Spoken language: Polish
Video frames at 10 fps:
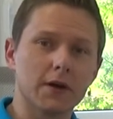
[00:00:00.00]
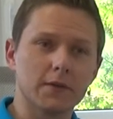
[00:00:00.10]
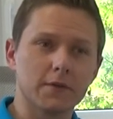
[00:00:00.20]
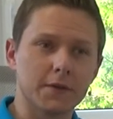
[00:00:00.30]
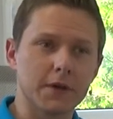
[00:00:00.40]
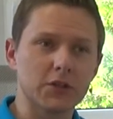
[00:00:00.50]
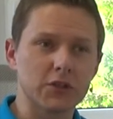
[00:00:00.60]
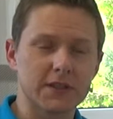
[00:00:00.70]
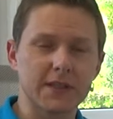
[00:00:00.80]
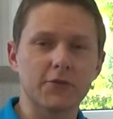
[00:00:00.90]
wręcz
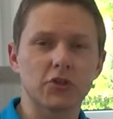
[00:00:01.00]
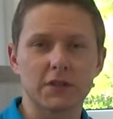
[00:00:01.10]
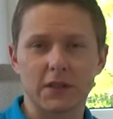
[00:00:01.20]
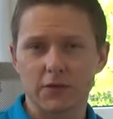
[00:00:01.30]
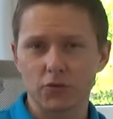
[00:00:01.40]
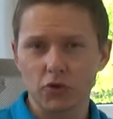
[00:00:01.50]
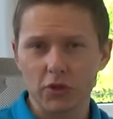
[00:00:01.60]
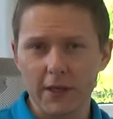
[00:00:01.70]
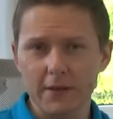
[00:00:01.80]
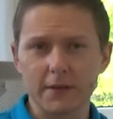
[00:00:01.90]
zawsze za
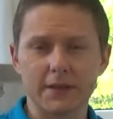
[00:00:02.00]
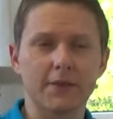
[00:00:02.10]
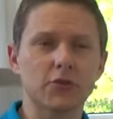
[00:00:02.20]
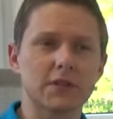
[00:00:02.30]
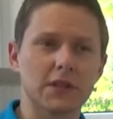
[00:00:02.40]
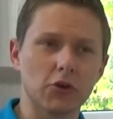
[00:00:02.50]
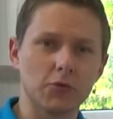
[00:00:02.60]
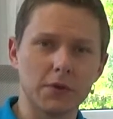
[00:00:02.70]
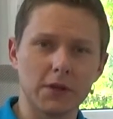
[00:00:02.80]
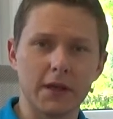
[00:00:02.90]
słuszne, zawsze za
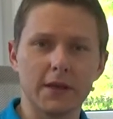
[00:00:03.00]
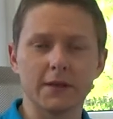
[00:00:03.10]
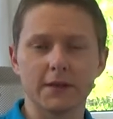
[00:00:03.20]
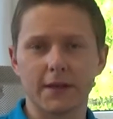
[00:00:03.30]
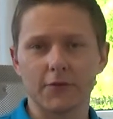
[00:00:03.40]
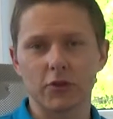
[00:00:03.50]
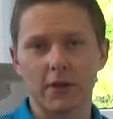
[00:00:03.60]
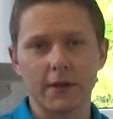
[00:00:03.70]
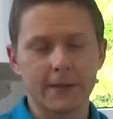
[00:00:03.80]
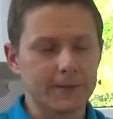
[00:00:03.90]
nieomylne i zawsze
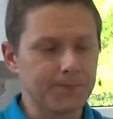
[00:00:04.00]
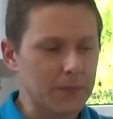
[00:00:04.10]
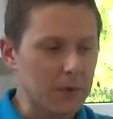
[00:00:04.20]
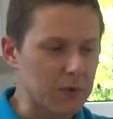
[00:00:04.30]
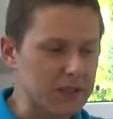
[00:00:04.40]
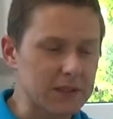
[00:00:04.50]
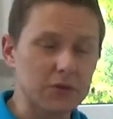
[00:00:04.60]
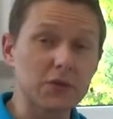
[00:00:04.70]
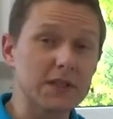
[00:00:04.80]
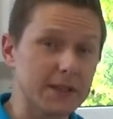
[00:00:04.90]

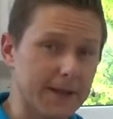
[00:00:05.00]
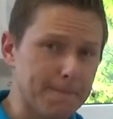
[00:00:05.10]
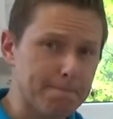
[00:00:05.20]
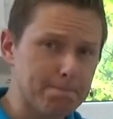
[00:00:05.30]
bezdyskusyjne.